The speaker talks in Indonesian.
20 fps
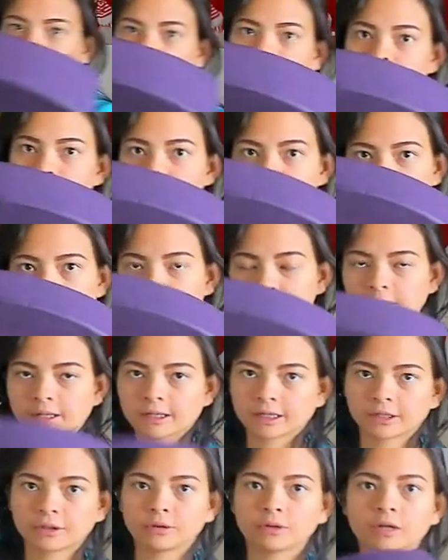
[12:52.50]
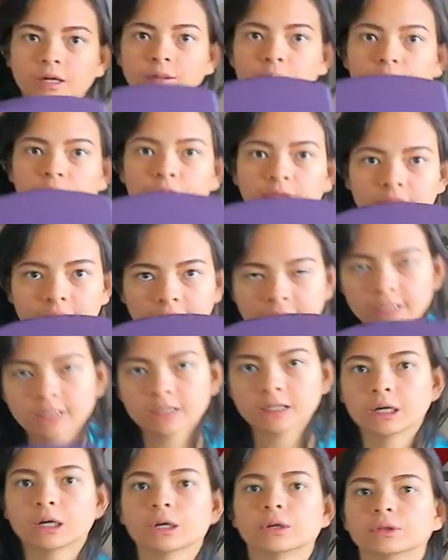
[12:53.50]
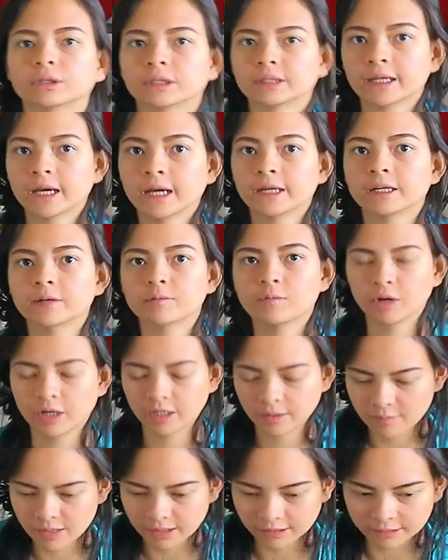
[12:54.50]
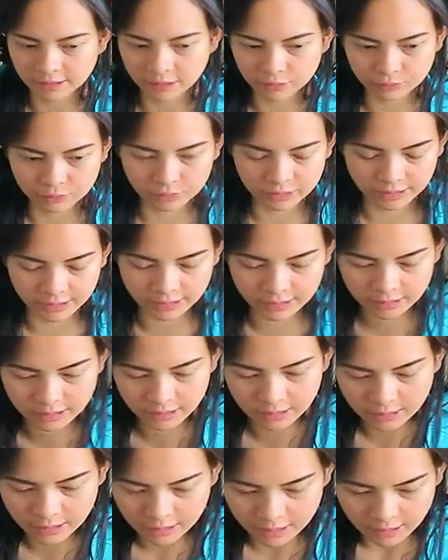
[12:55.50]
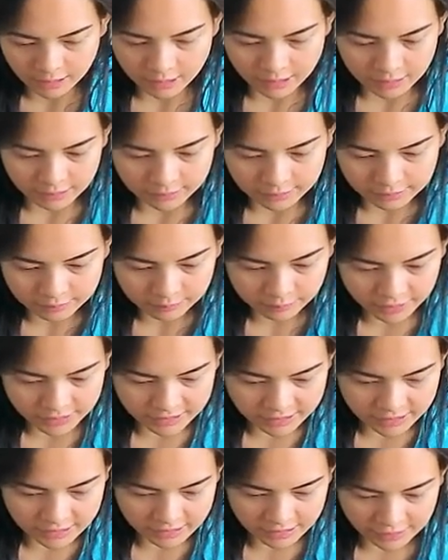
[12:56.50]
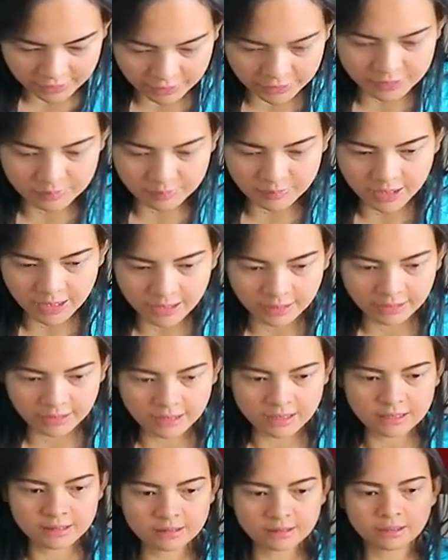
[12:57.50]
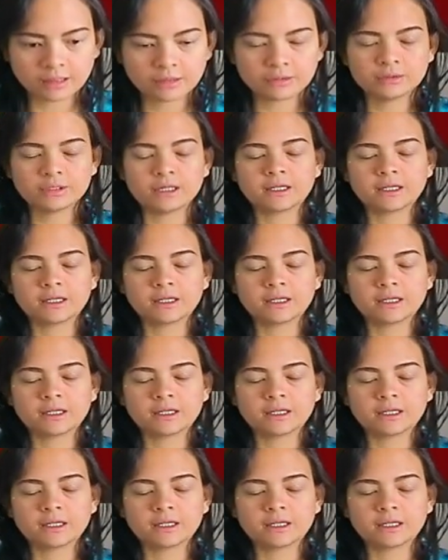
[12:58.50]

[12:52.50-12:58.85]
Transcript: boleh juga dipakai yoga blocknya kalau tidak ada boleh bantal guling persis taruh di belakang lalu